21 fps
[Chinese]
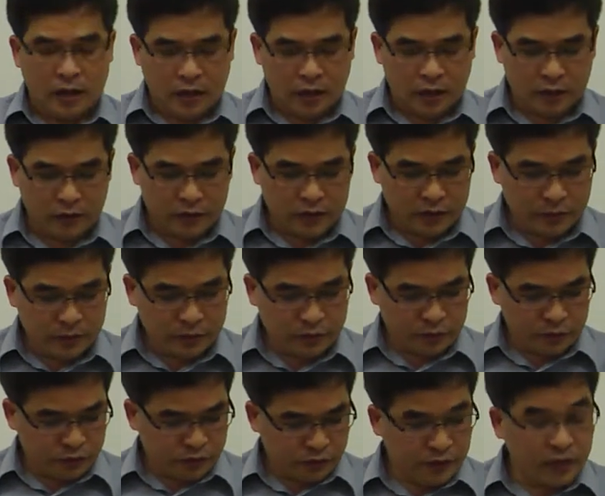好，各位
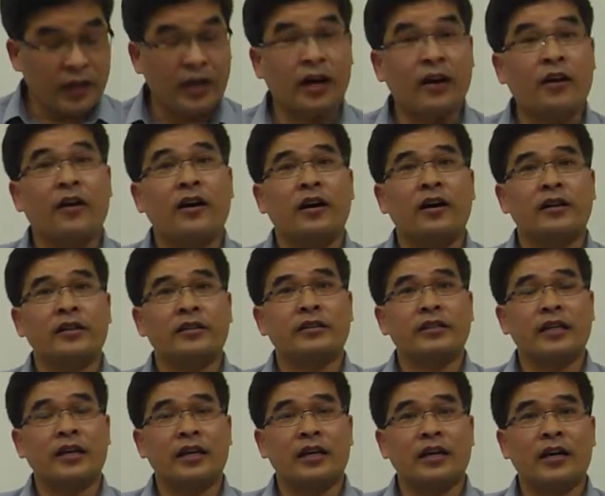同学好哈。
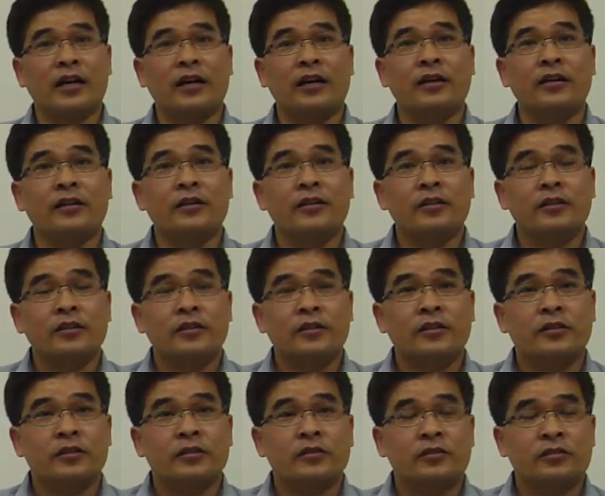那
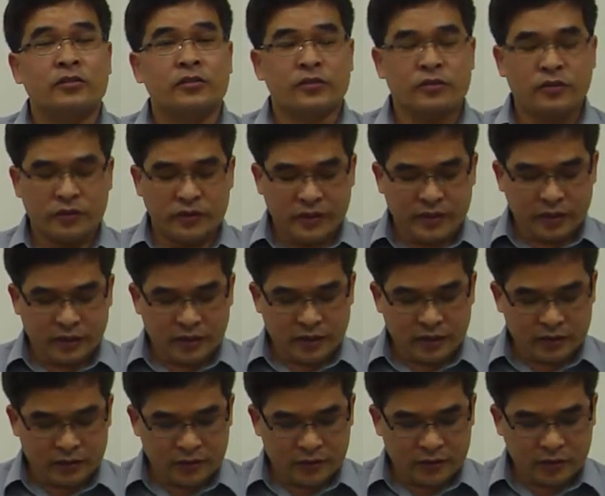首先
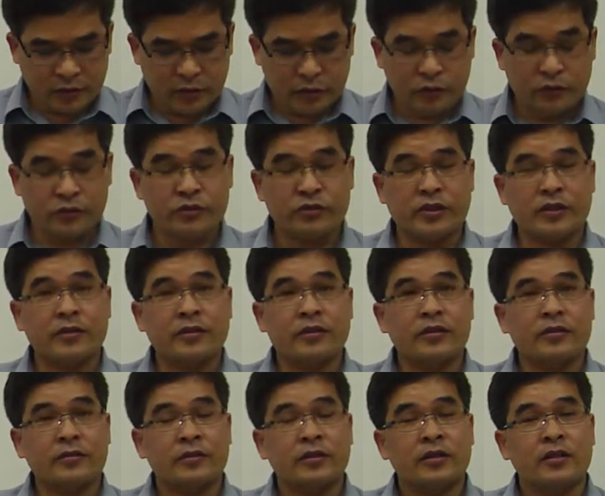跟各位同学
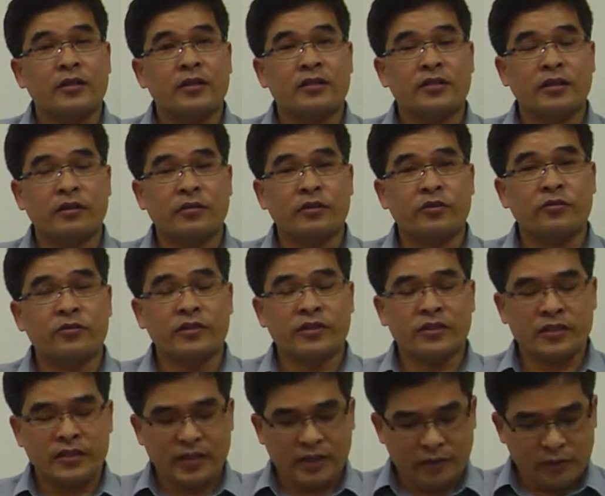稍微做一
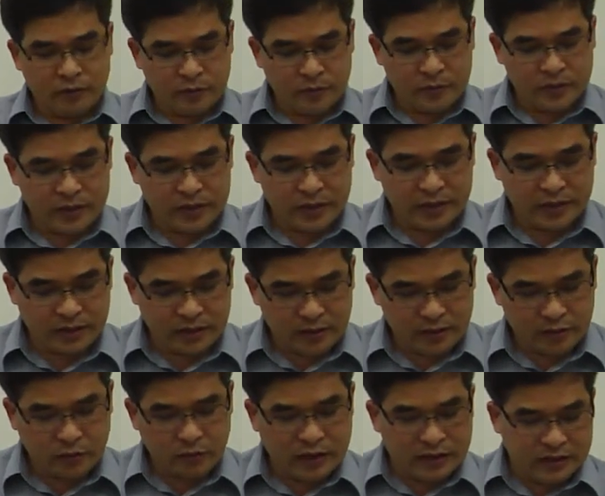下我们这一
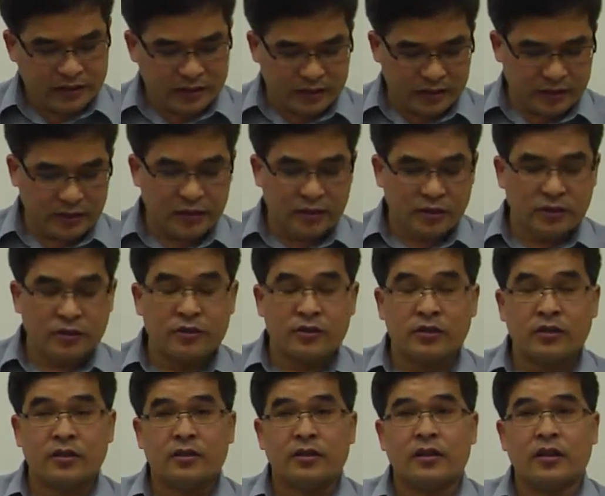个会计
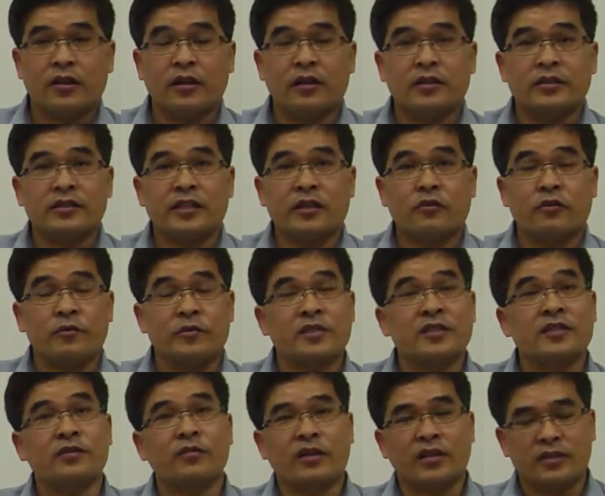啊，在我们
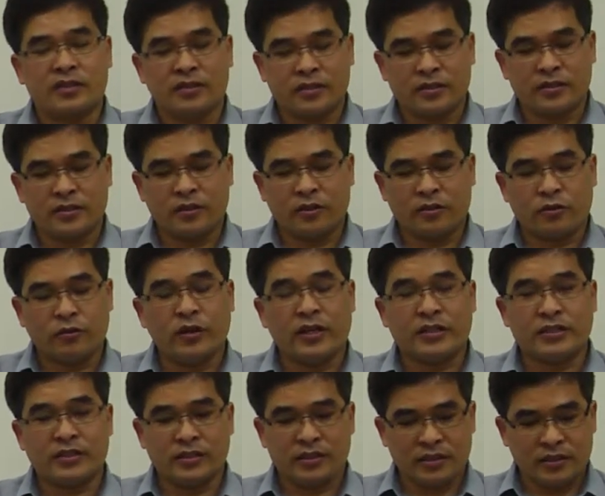资管系的
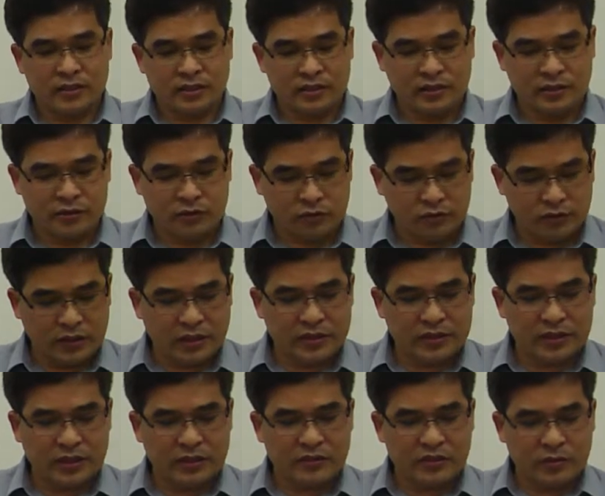会计的课程主要
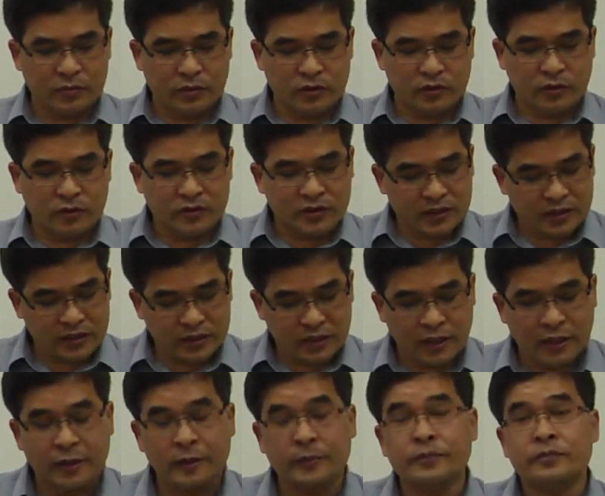教什么东西
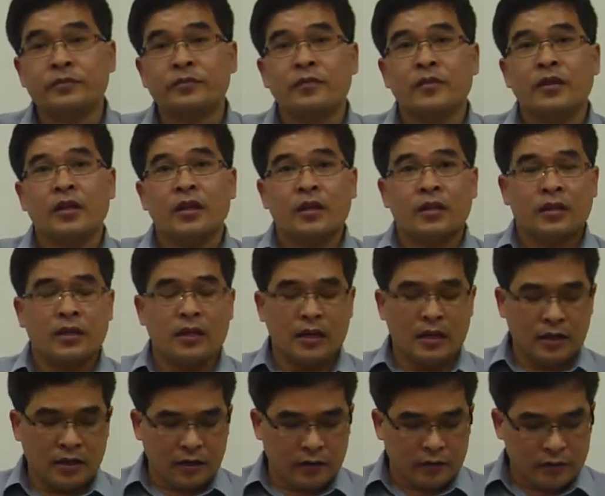哈？
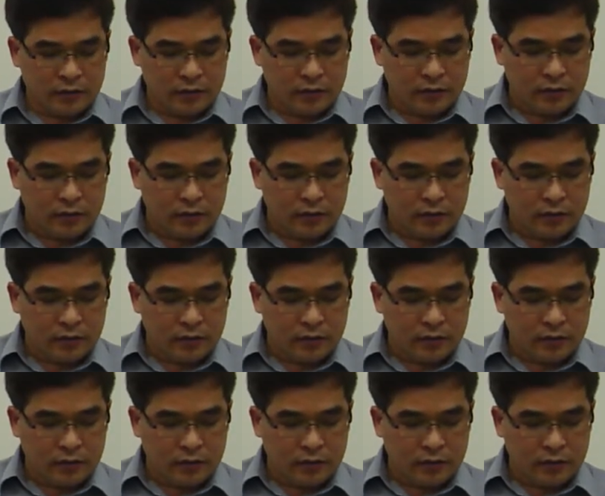那